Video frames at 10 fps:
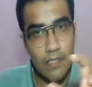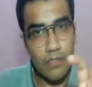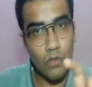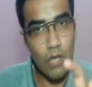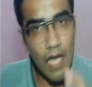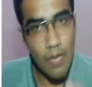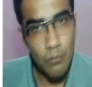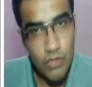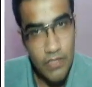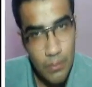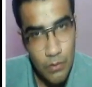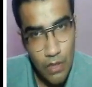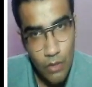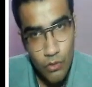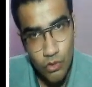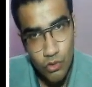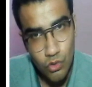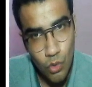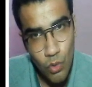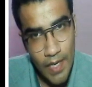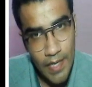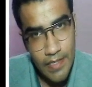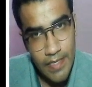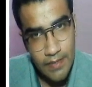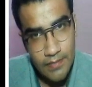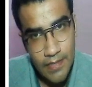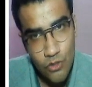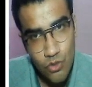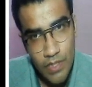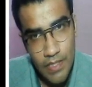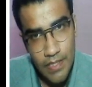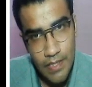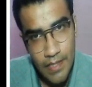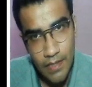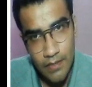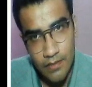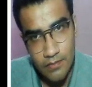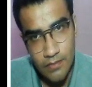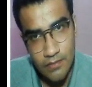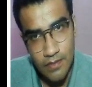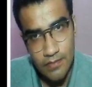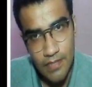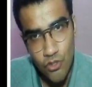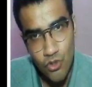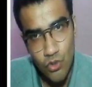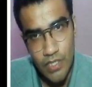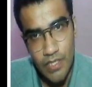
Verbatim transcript: तो आप मुझे ये बताओ ये जो सो है ये एक सेंचुरी ईयर है ना दिस इज द सेंचुरी